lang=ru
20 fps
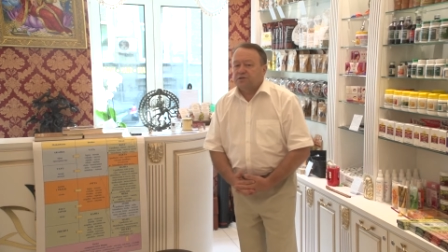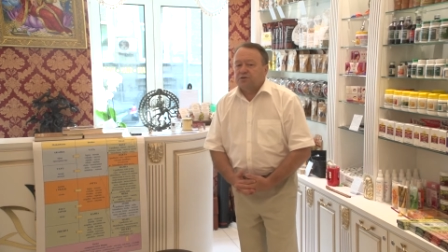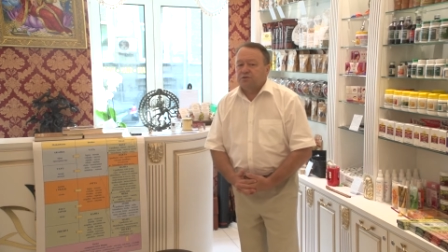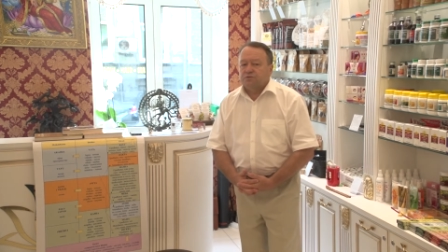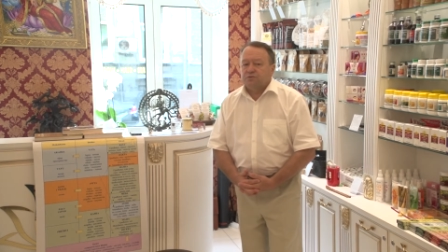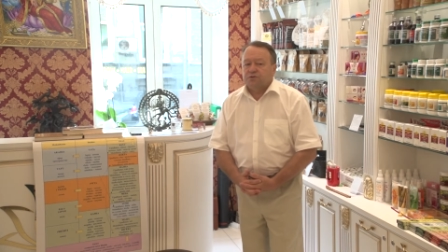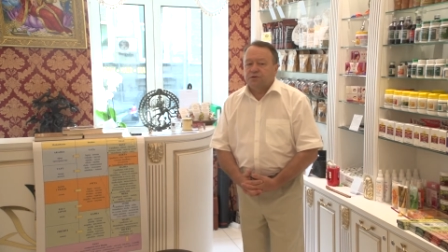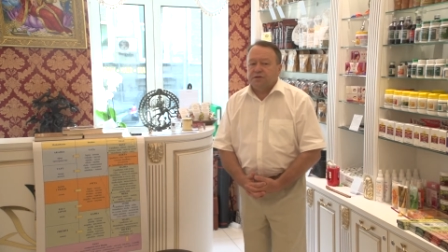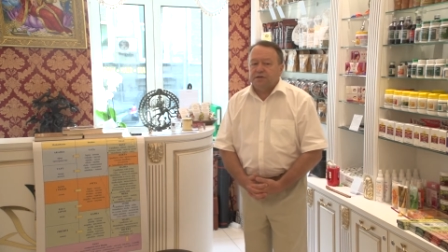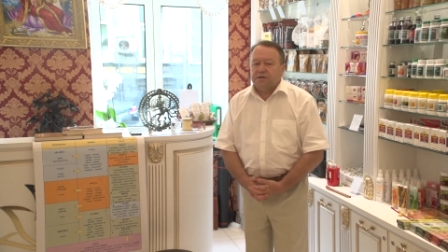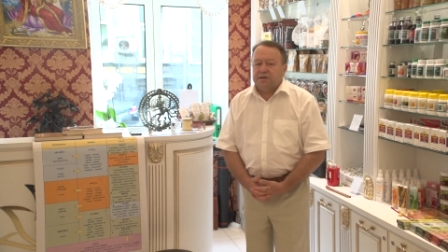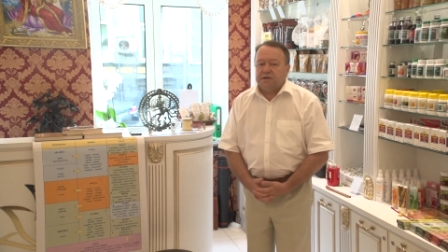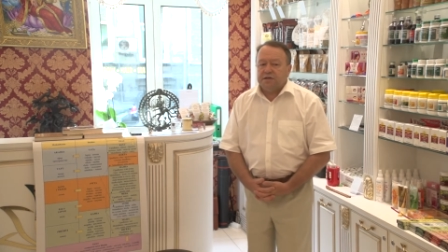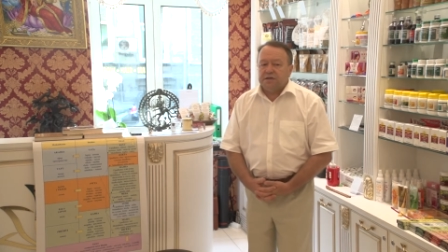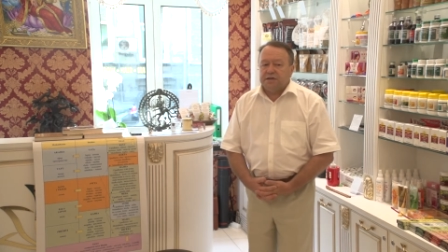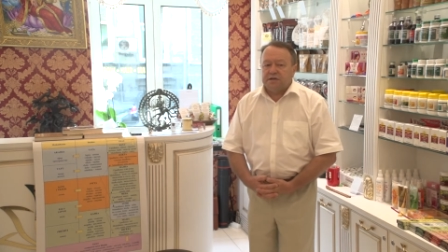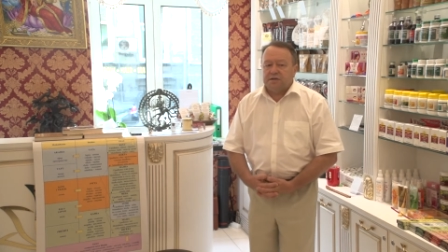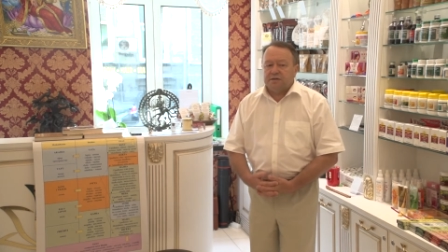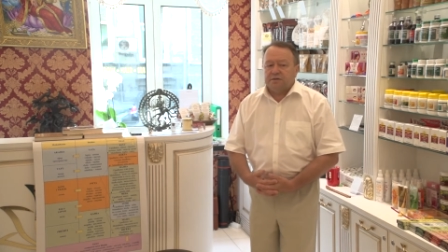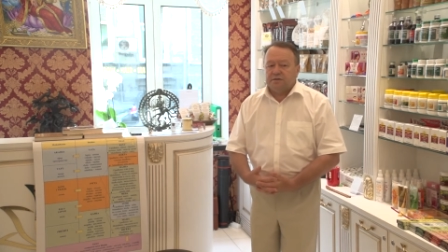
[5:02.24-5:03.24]
что вот я
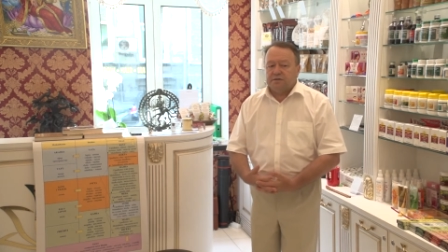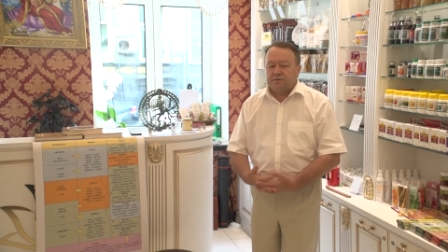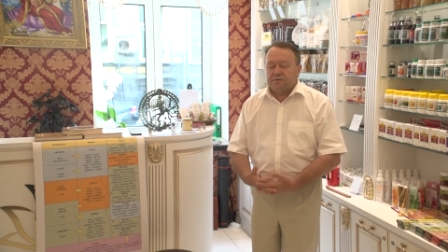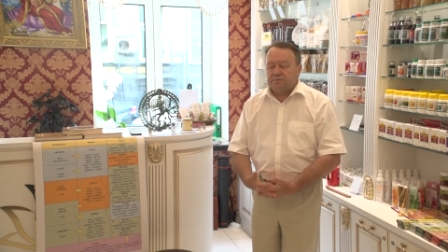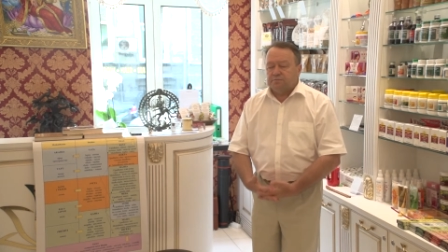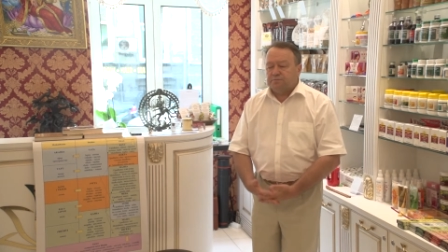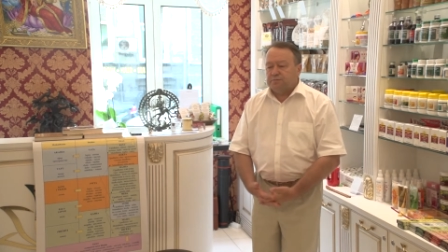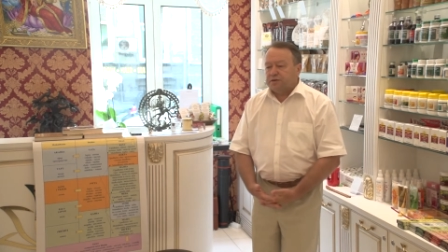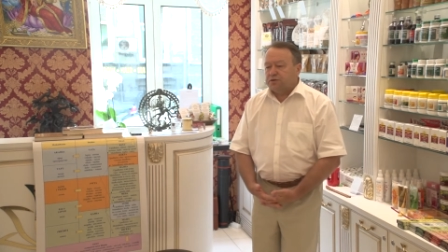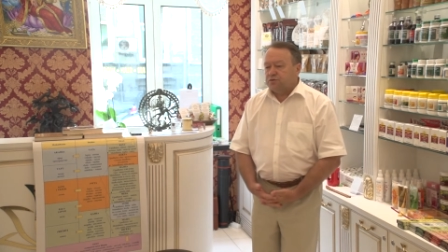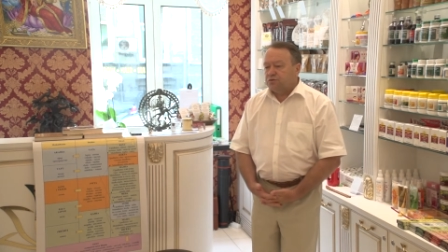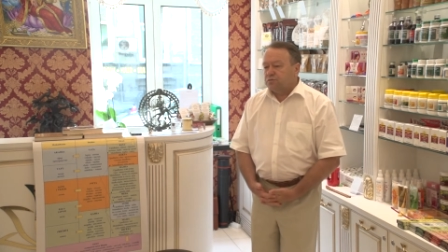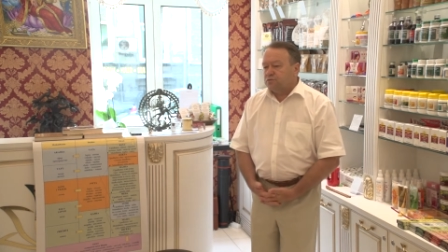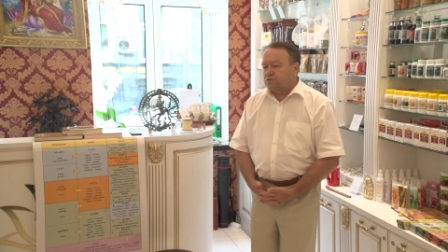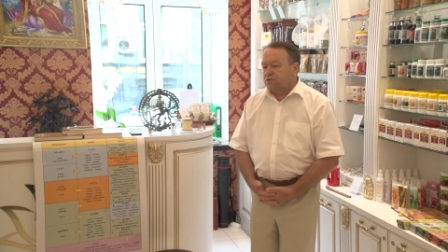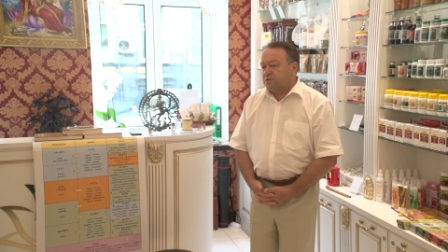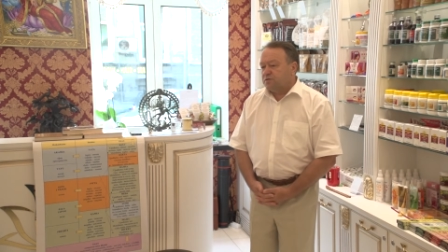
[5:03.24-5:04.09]
э, подобную